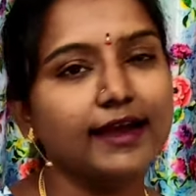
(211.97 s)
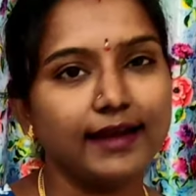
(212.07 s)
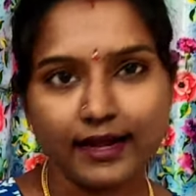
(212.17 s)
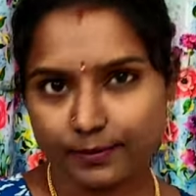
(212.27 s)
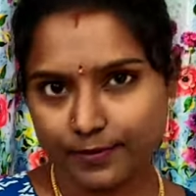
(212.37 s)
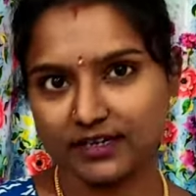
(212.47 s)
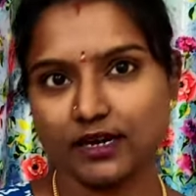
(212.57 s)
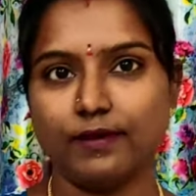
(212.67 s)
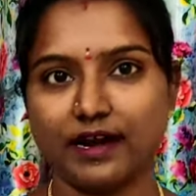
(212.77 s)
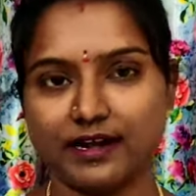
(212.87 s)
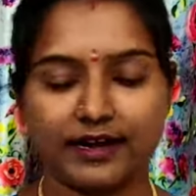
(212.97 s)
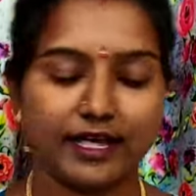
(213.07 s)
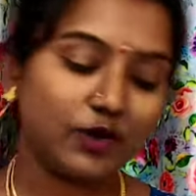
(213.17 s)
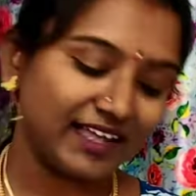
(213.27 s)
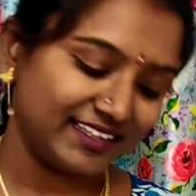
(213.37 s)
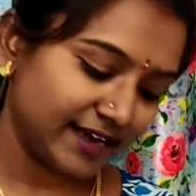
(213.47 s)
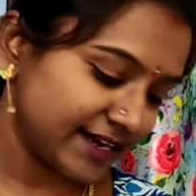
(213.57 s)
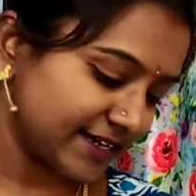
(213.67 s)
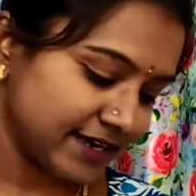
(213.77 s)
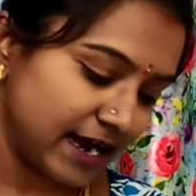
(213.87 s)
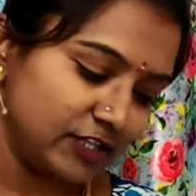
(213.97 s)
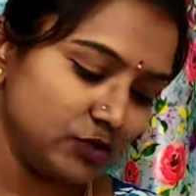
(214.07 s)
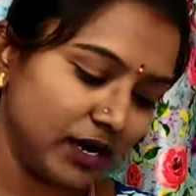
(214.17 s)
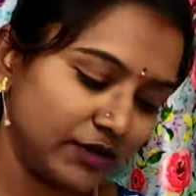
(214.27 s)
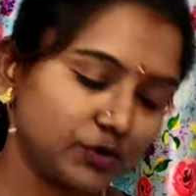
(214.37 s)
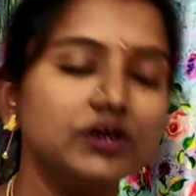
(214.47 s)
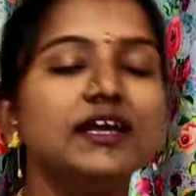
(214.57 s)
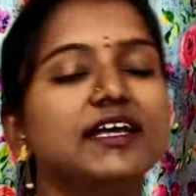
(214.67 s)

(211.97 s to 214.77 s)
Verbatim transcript: ఇలాంటి మాటలు మాట్లాడారు అది కరెక్ట్ కాదు అంటూ